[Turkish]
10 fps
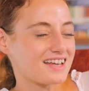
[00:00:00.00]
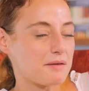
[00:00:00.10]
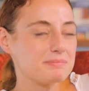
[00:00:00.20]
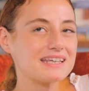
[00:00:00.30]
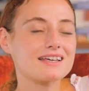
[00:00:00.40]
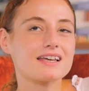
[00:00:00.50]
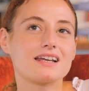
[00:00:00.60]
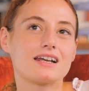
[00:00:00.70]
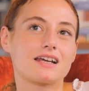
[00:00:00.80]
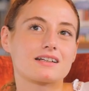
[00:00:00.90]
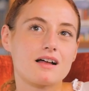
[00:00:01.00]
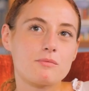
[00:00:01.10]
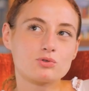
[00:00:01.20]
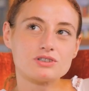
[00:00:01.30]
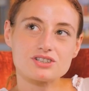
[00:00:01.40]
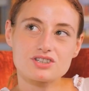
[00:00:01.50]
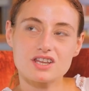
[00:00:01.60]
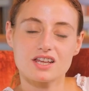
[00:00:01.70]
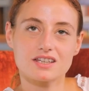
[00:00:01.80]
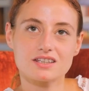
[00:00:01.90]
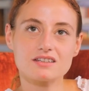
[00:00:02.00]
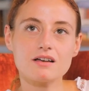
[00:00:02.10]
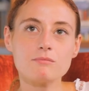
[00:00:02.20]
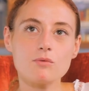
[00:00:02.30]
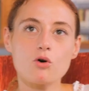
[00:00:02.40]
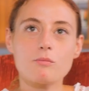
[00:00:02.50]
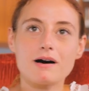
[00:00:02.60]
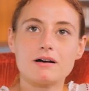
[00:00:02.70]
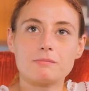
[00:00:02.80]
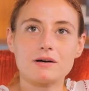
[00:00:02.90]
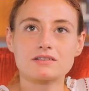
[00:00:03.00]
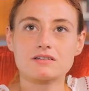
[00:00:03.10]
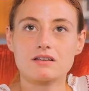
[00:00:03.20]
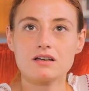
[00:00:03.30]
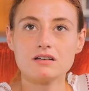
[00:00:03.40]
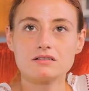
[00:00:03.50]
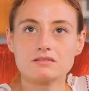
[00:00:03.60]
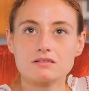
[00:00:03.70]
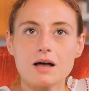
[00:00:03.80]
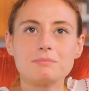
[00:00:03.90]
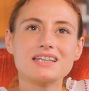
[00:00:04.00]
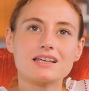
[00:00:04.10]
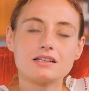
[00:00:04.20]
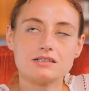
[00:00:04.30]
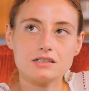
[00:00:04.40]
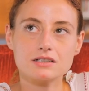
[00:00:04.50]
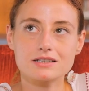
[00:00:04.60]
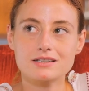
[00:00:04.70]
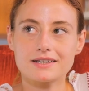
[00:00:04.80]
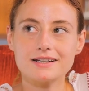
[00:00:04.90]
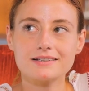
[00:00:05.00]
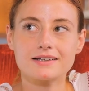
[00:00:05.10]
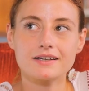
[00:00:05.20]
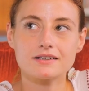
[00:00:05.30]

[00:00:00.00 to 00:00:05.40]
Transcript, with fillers: ya bir kere reklam audition'a gittim. O berbattı. Ha bir kere değil iki kere de